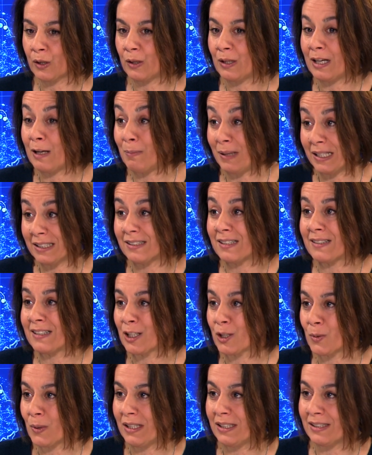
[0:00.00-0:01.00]
la place des
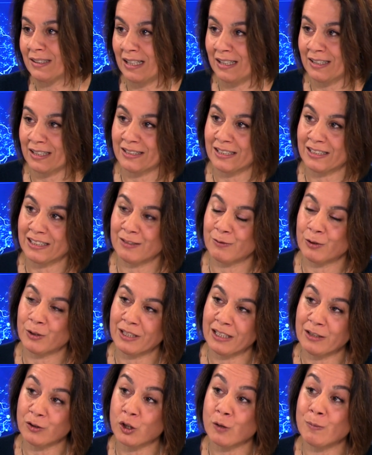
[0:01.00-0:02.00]
sexualités alternatives
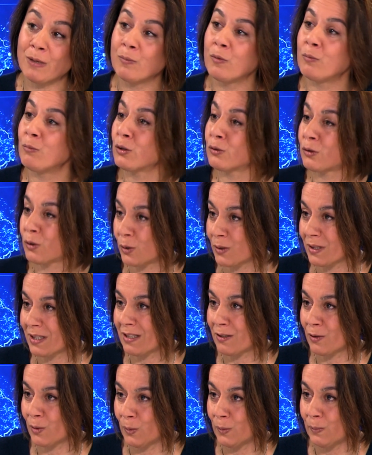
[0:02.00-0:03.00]
en Inde comme un moment de
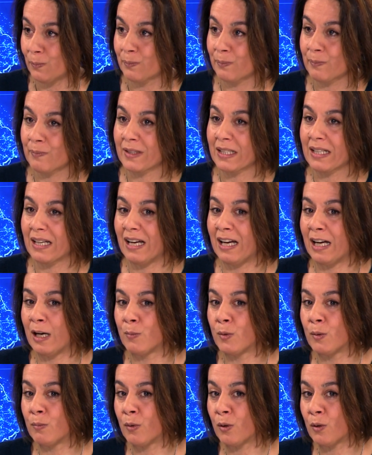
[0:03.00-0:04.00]
transition un
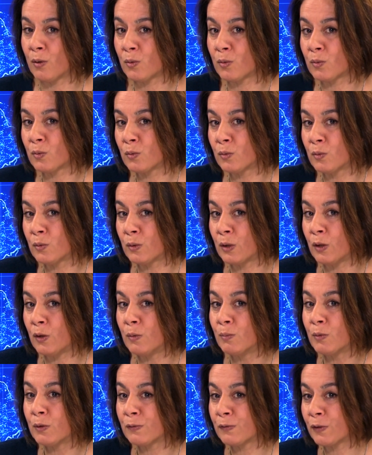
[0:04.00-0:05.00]
moment où
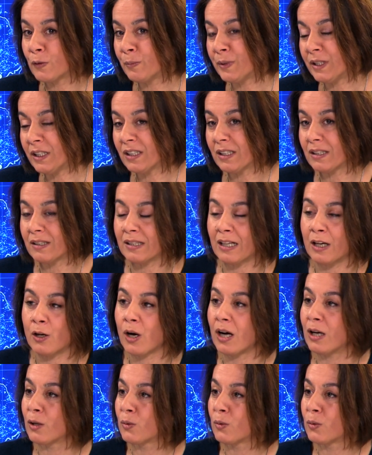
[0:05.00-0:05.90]
l'homophobie, qui était alors un